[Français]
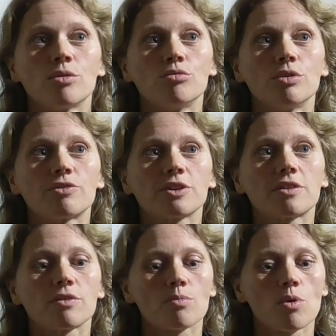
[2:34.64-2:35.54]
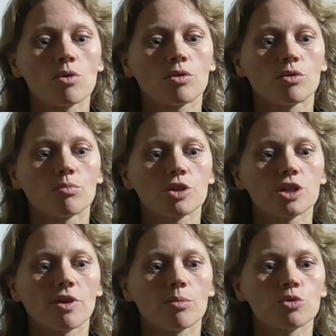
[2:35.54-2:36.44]
où effectivement, moi
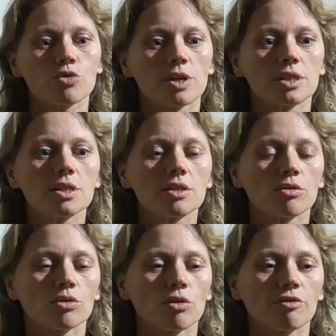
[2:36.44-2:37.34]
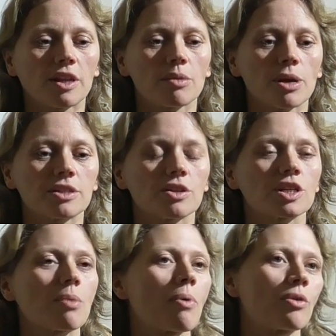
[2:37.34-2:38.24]
j'ai vraiment choisi d'en faire des
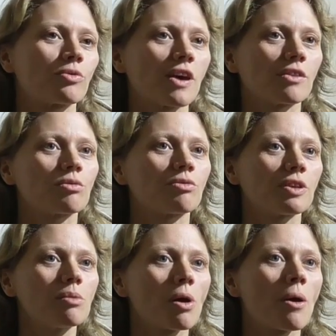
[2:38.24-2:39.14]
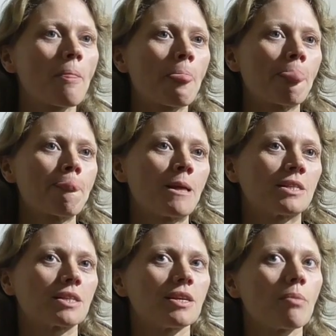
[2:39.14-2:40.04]
personnages à part entière dans le film,
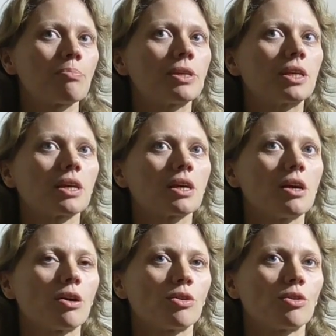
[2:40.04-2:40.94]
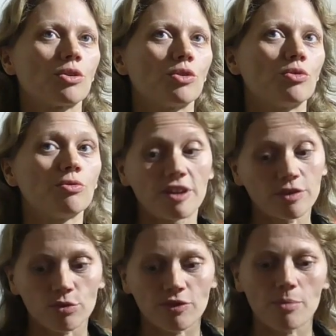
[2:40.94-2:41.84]
ce qui impliquait une
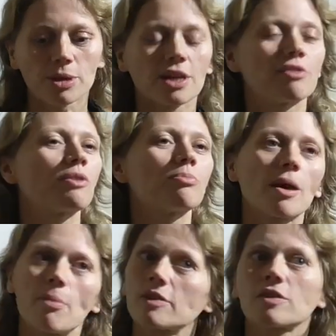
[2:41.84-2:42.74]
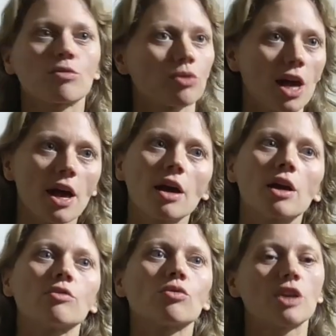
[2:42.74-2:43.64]
façon de fabriquer le film très particulière,
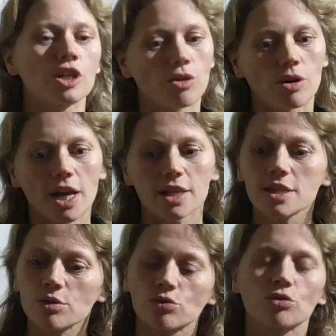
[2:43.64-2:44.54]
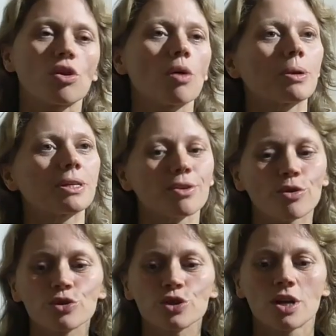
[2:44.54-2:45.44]
un tournage organisé autour de leur
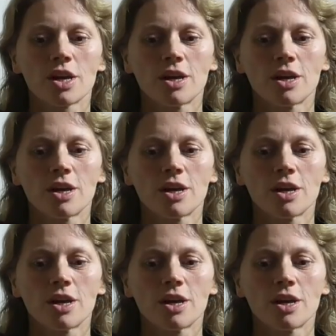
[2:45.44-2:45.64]
présence,